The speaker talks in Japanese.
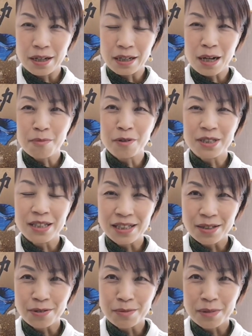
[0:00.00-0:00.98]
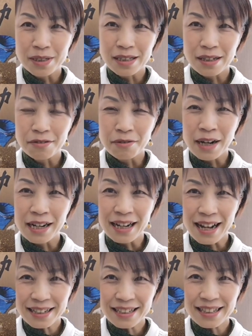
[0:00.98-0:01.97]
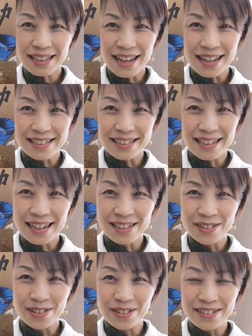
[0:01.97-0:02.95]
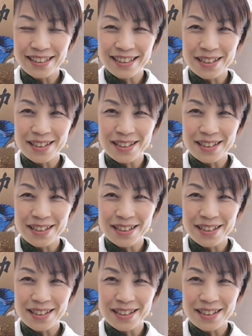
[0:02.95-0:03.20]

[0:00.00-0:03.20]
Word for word: 醸し出しておりました和楽器であの